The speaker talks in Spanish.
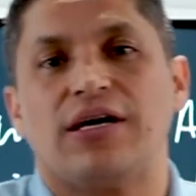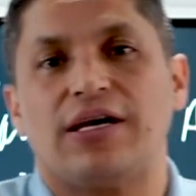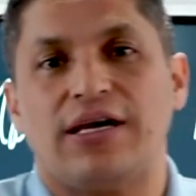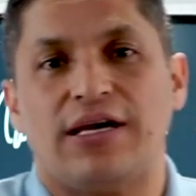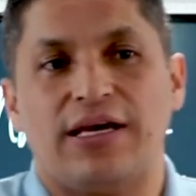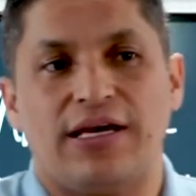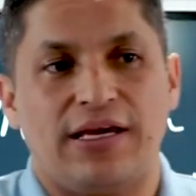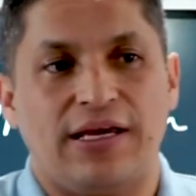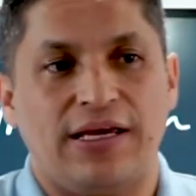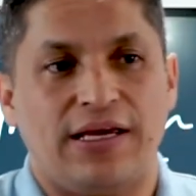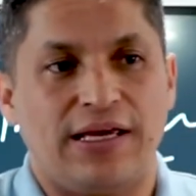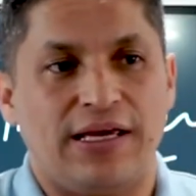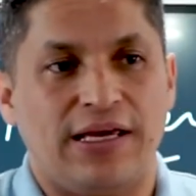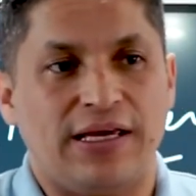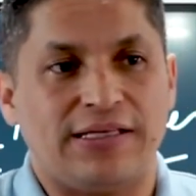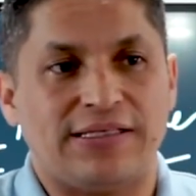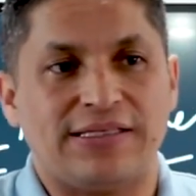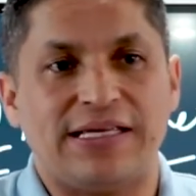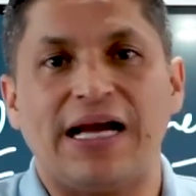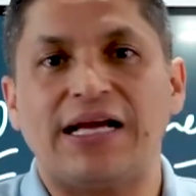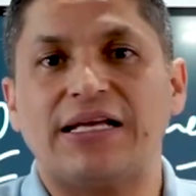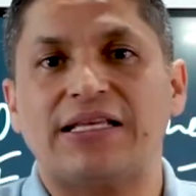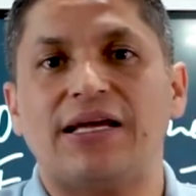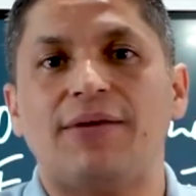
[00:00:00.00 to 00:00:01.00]
eh,
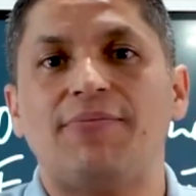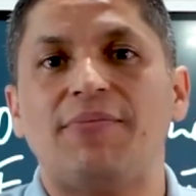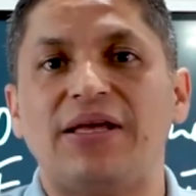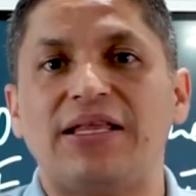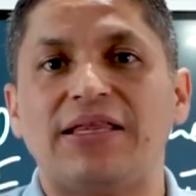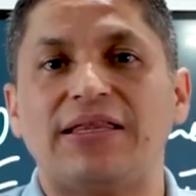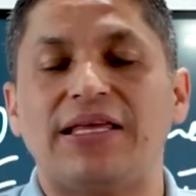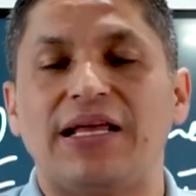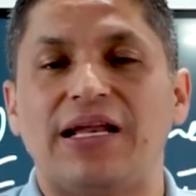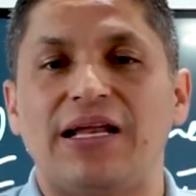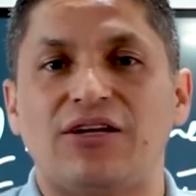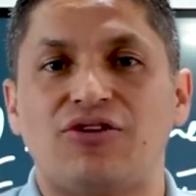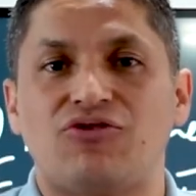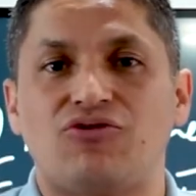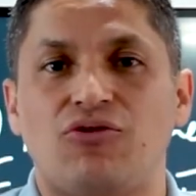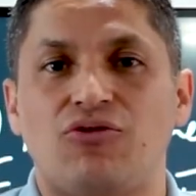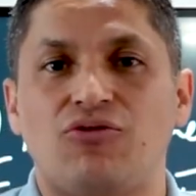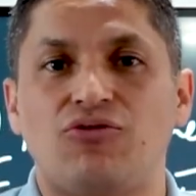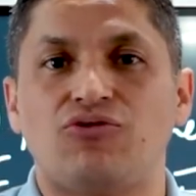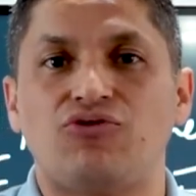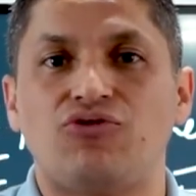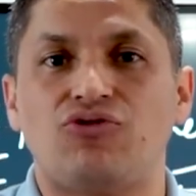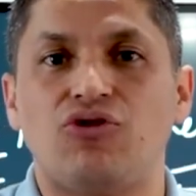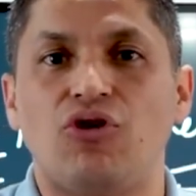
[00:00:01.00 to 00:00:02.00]
exactamente la
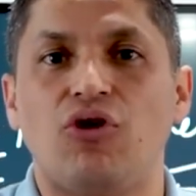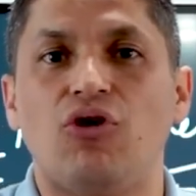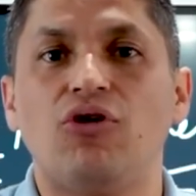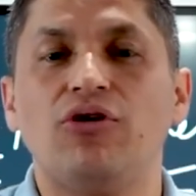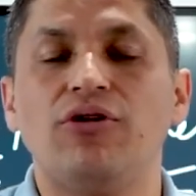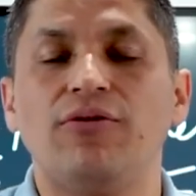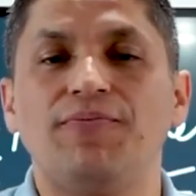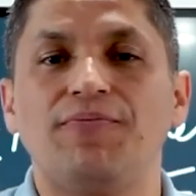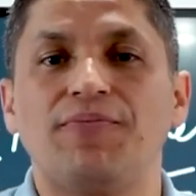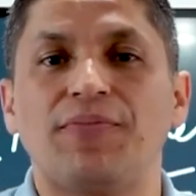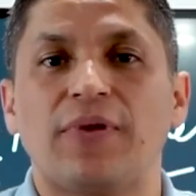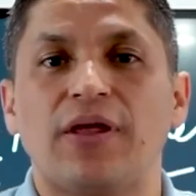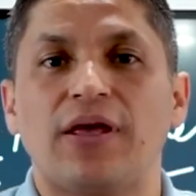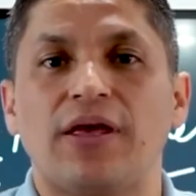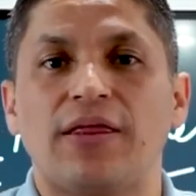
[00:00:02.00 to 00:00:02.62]
solución